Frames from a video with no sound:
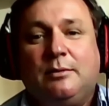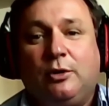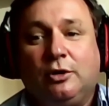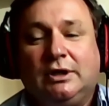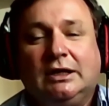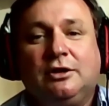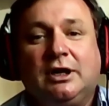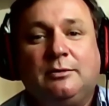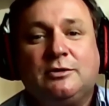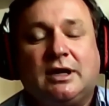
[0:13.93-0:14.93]
Por lo tanto,
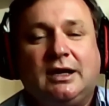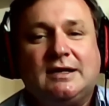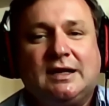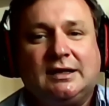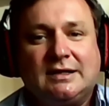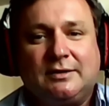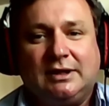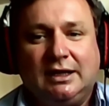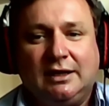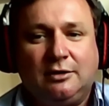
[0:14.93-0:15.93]
queremos agradecerte, Sebastián,